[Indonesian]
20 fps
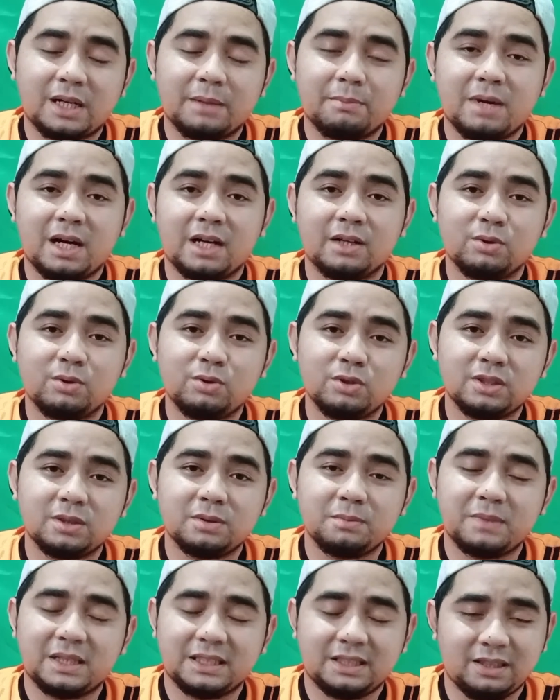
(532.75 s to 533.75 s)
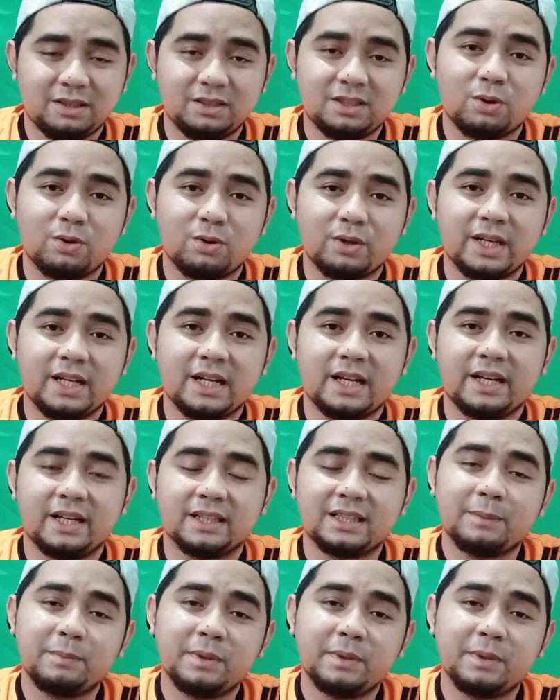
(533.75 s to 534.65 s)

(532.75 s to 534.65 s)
kurang bagus masih is oke okay lah ya.